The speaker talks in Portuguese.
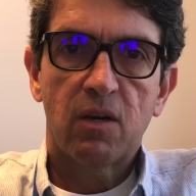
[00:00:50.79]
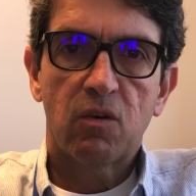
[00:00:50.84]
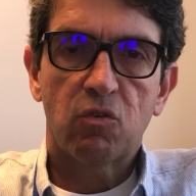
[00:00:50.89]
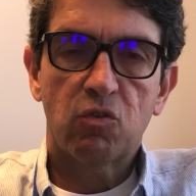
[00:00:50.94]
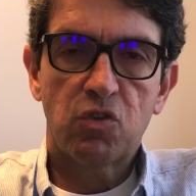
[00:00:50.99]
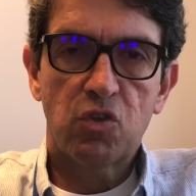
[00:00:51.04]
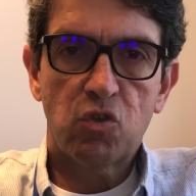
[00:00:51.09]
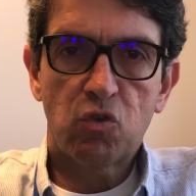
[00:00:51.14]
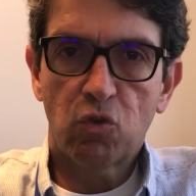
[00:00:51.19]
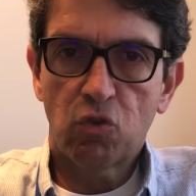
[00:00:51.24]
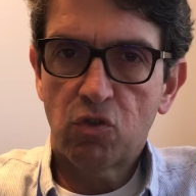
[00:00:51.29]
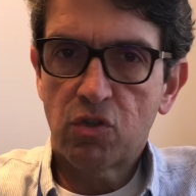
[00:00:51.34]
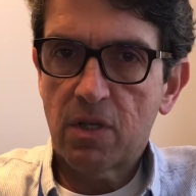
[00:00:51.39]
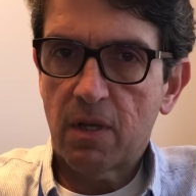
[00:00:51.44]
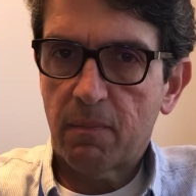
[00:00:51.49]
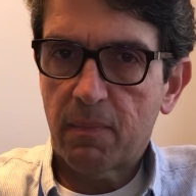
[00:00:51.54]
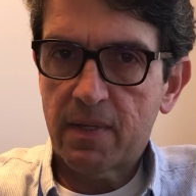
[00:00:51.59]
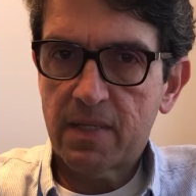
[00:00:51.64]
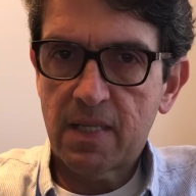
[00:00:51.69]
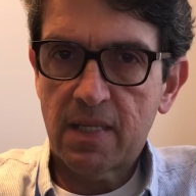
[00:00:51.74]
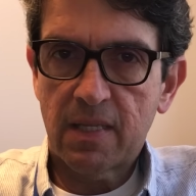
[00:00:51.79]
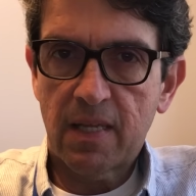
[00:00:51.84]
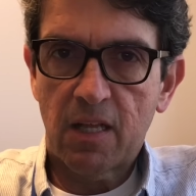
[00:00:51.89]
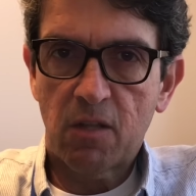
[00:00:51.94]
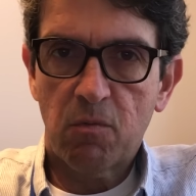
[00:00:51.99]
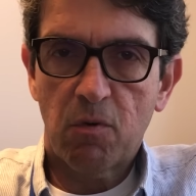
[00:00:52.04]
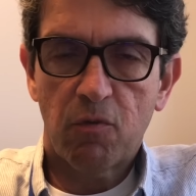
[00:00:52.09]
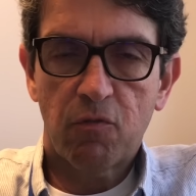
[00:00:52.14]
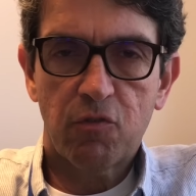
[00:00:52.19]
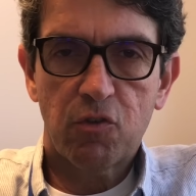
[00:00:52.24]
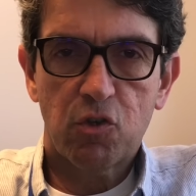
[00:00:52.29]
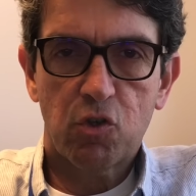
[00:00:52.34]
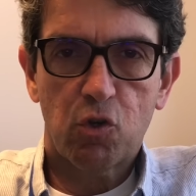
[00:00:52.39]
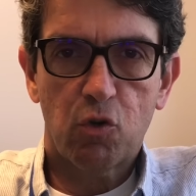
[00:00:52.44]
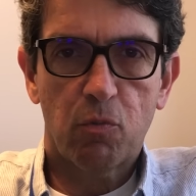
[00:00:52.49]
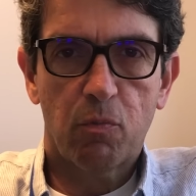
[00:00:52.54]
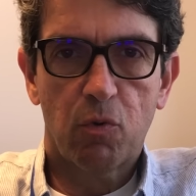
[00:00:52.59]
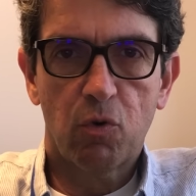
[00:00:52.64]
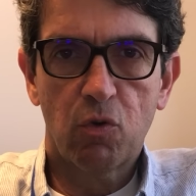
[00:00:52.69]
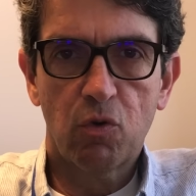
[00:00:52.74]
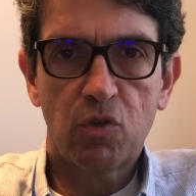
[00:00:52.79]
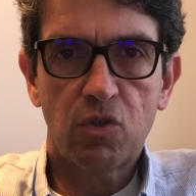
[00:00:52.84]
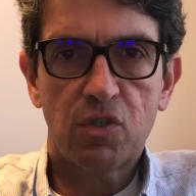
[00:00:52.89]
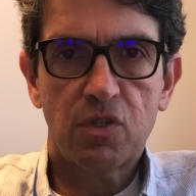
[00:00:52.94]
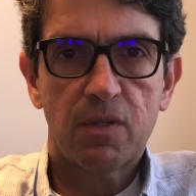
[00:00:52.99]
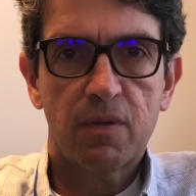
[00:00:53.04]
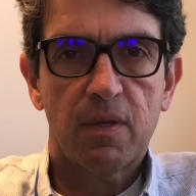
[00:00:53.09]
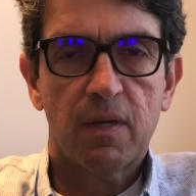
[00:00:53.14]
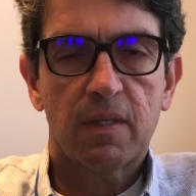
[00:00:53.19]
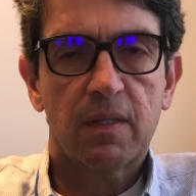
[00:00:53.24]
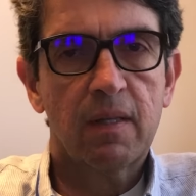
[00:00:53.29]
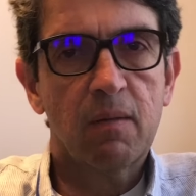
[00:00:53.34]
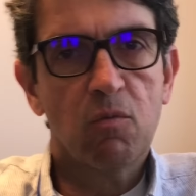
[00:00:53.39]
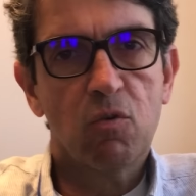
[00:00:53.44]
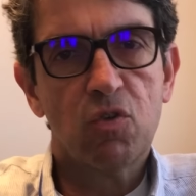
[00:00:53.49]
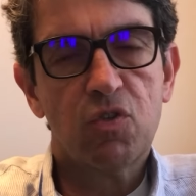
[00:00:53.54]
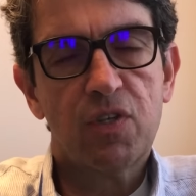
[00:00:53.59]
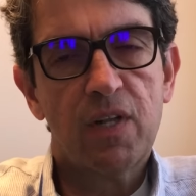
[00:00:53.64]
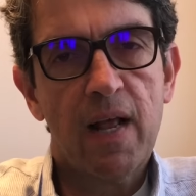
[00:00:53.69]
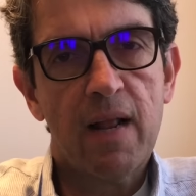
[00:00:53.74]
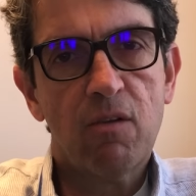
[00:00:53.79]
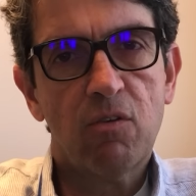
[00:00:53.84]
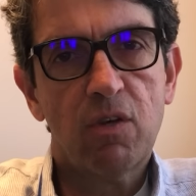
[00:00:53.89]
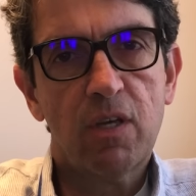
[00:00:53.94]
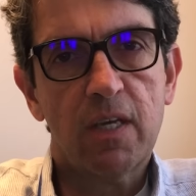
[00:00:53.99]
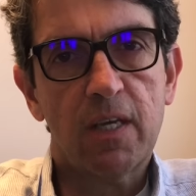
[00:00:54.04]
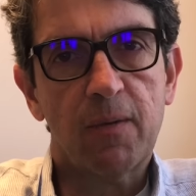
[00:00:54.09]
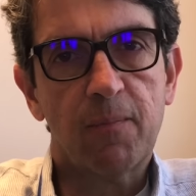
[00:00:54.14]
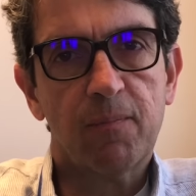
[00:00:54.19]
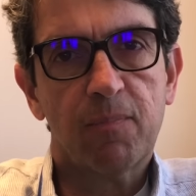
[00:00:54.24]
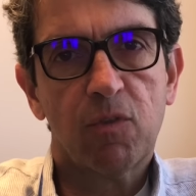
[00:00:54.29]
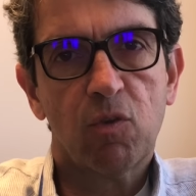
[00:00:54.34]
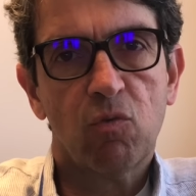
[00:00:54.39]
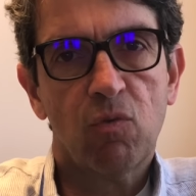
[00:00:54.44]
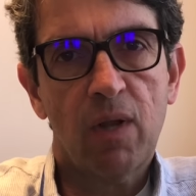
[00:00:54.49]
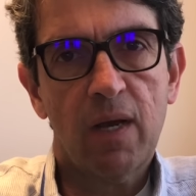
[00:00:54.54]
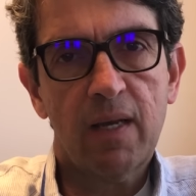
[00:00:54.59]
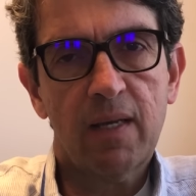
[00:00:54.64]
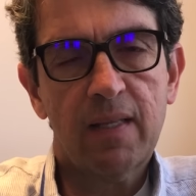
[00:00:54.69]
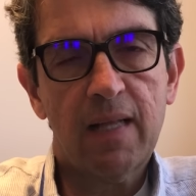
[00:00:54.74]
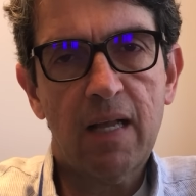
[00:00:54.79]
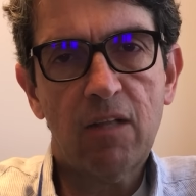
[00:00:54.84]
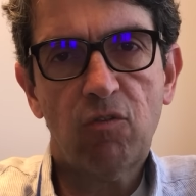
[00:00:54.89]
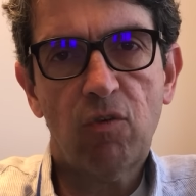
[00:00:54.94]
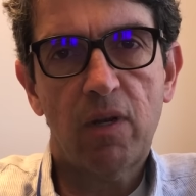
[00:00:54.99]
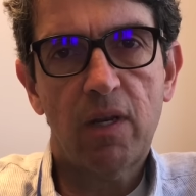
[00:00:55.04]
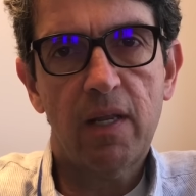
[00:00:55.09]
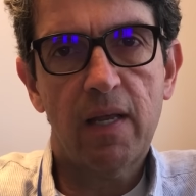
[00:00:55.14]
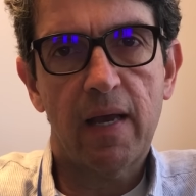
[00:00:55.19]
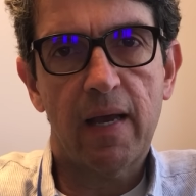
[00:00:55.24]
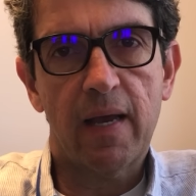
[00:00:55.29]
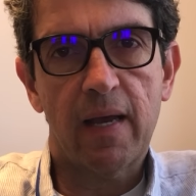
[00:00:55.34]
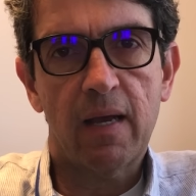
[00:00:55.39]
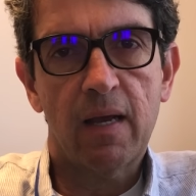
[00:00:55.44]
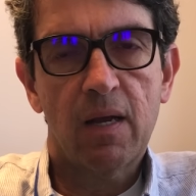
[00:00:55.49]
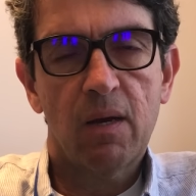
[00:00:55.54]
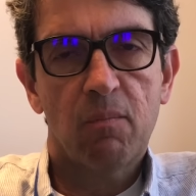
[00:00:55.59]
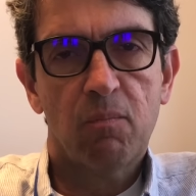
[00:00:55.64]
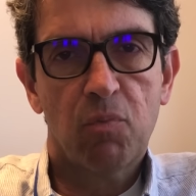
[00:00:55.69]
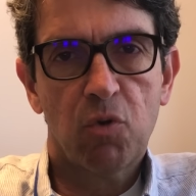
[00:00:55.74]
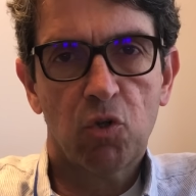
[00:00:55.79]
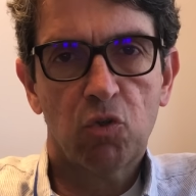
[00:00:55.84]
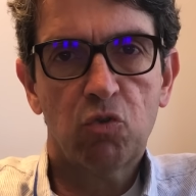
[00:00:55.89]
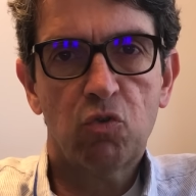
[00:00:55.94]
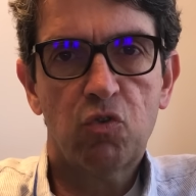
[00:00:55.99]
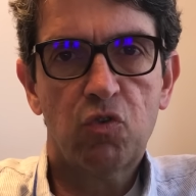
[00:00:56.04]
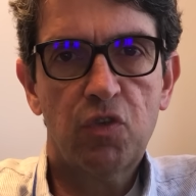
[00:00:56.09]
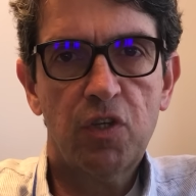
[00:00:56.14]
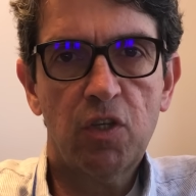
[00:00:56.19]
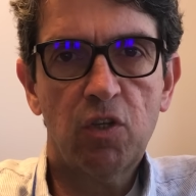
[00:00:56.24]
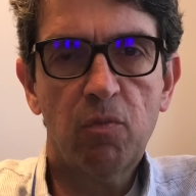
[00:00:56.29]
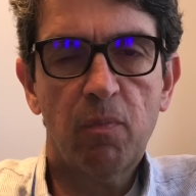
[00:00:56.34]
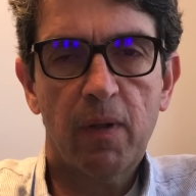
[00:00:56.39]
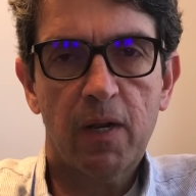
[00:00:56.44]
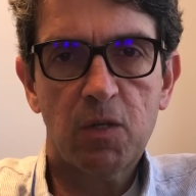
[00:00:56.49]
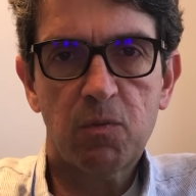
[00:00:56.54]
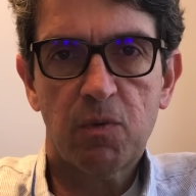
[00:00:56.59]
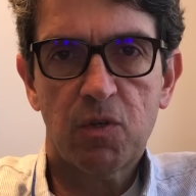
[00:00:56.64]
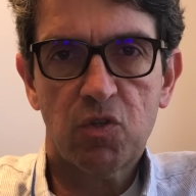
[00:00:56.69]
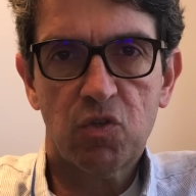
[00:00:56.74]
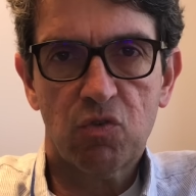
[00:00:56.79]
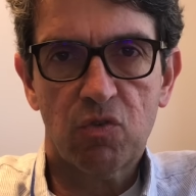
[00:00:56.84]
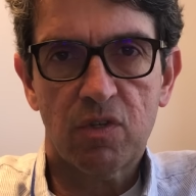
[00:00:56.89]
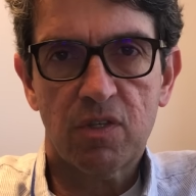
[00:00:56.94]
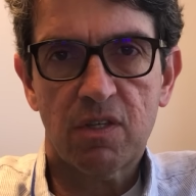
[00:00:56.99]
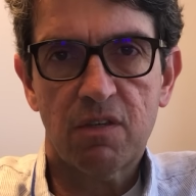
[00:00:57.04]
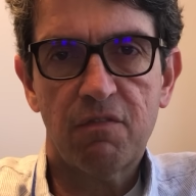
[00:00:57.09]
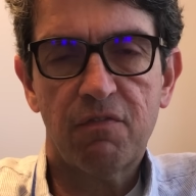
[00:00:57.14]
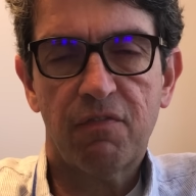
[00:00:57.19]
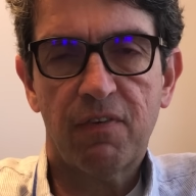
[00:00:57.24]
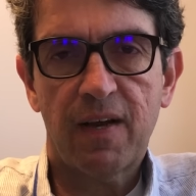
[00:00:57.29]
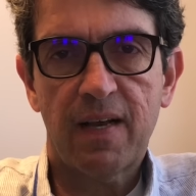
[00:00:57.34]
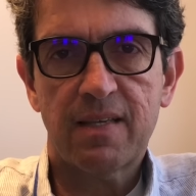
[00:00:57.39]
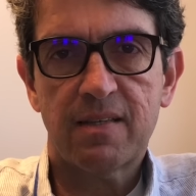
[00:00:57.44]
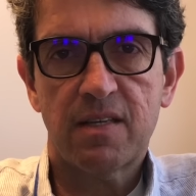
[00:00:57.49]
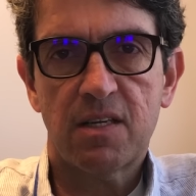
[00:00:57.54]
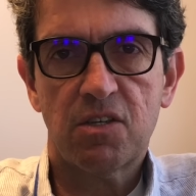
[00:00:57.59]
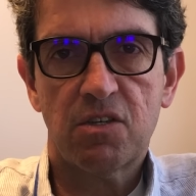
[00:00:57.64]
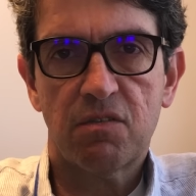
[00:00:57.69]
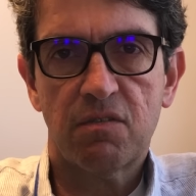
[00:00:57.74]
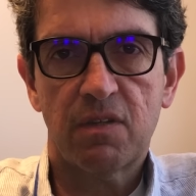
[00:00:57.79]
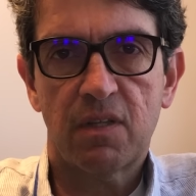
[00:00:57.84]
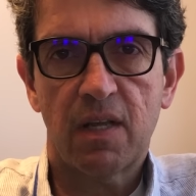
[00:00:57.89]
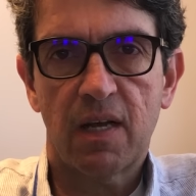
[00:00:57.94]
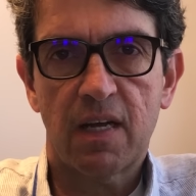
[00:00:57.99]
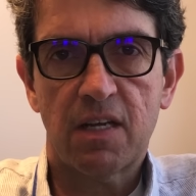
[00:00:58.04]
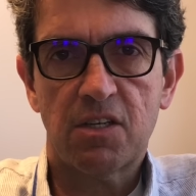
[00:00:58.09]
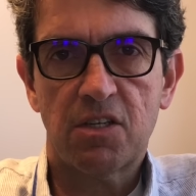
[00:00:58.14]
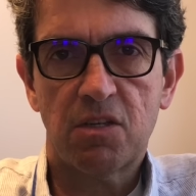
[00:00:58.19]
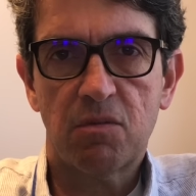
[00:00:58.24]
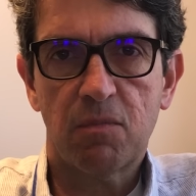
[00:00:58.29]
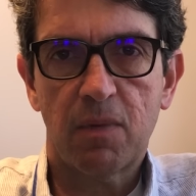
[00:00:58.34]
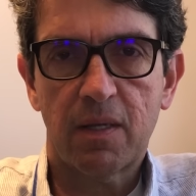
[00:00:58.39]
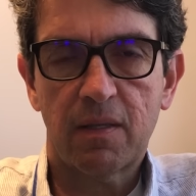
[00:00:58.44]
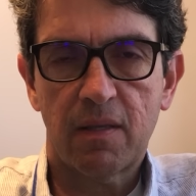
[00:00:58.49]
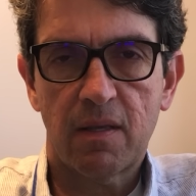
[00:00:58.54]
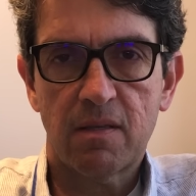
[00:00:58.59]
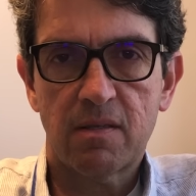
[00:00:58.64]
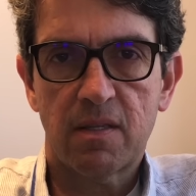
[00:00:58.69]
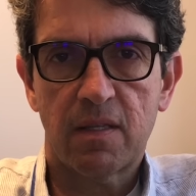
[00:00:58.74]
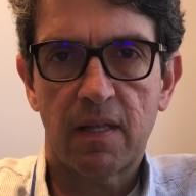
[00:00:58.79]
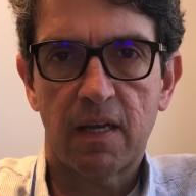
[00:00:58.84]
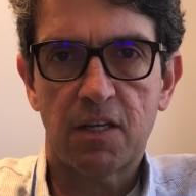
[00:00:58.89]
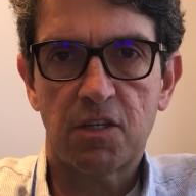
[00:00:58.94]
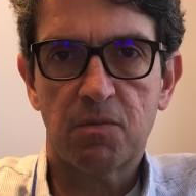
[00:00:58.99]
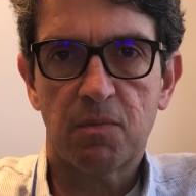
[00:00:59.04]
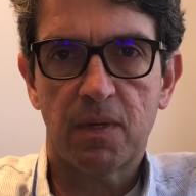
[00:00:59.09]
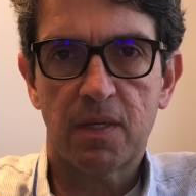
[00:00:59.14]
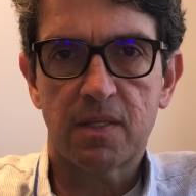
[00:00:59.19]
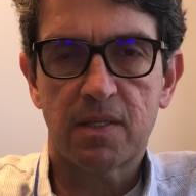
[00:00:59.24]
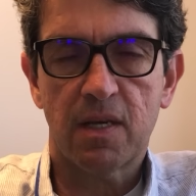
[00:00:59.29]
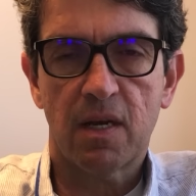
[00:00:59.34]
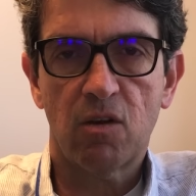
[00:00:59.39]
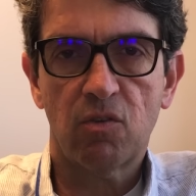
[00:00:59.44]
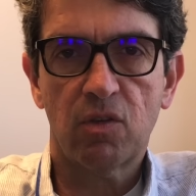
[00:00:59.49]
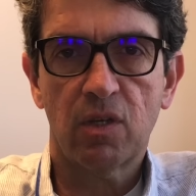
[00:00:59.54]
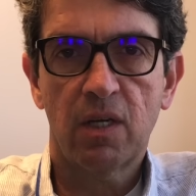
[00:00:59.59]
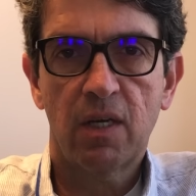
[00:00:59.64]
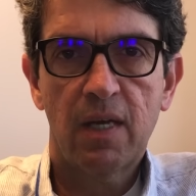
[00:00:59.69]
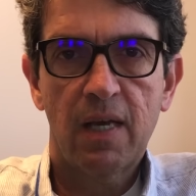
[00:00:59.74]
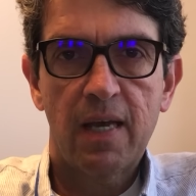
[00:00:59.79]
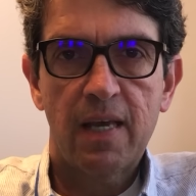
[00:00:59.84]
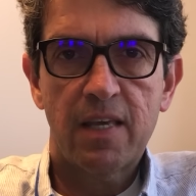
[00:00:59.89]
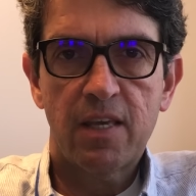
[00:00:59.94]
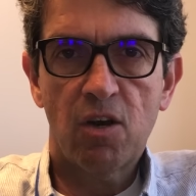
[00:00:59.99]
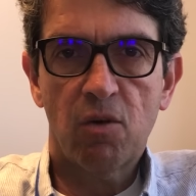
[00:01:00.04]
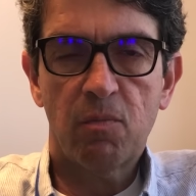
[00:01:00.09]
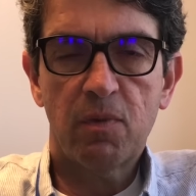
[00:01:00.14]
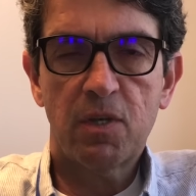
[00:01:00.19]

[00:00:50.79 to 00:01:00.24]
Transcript: Os estudos apresentados pelo professor Brooks demonstraram que o lactato ele é produzido pelas pessoas que fazem atividade em uma intensidade mais alta e, ao